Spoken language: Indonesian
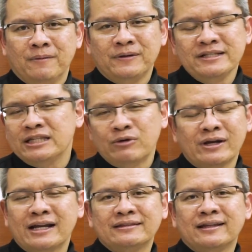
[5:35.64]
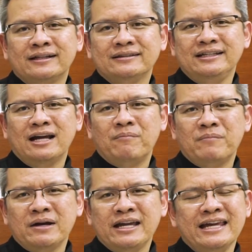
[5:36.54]
Peristiwa Natal tidak
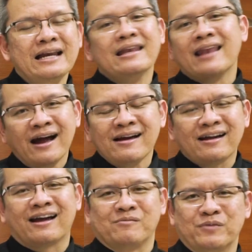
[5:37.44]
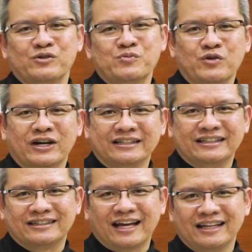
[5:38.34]
menghilangkan pergumulan
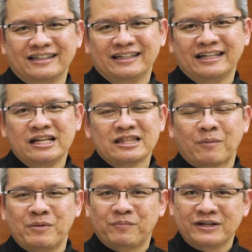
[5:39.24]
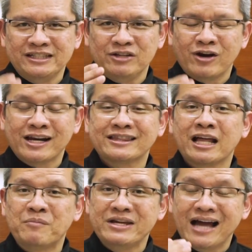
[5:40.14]
kita, tapi peristiwa
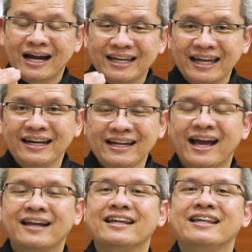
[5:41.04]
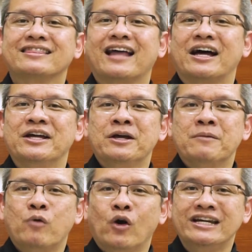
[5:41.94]
Natal meyakinkan kita
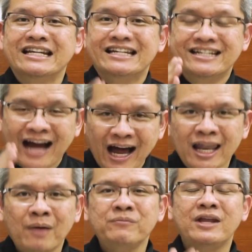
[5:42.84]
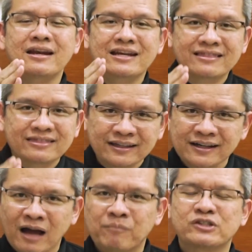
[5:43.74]
bahwa di dalam dan di
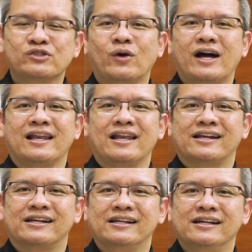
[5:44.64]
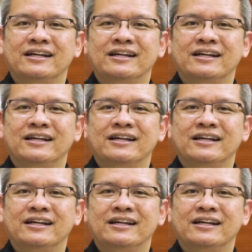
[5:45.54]
tengah persoalan